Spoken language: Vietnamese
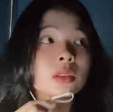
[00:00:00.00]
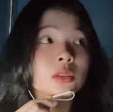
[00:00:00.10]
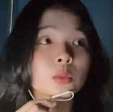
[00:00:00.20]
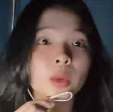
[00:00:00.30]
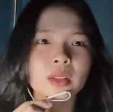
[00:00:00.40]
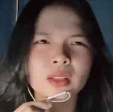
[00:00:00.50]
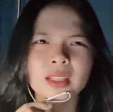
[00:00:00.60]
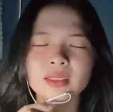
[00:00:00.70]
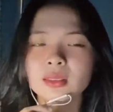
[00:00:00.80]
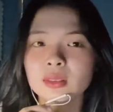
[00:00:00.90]
nhìn xung quanh
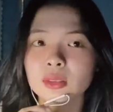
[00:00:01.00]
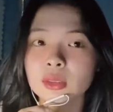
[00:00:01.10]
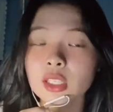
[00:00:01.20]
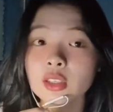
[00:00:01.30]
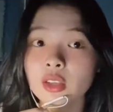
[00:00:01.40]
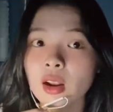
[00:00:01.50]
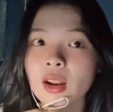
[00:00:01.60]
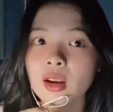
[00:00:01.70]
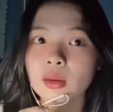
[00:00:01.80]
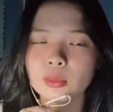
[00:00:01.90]
là tưởng cái người đó
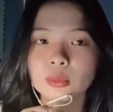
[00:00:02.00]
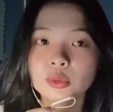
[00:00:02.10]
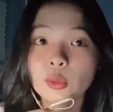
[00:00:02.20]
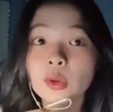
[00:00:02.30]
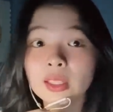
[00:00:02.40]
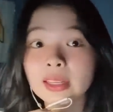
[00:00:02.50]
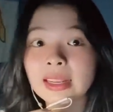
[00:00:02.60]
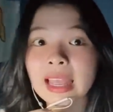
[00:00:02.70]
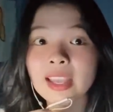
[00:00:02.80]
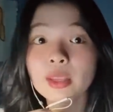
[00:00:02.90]
là xuống cái
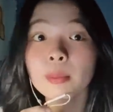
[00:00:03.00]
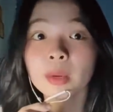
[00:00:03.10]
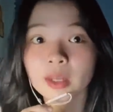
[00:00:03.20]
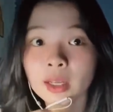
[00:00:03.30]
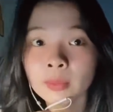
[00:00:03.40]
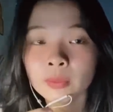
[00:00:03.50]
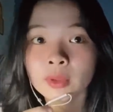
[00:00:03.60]
tảng đá giúp mình á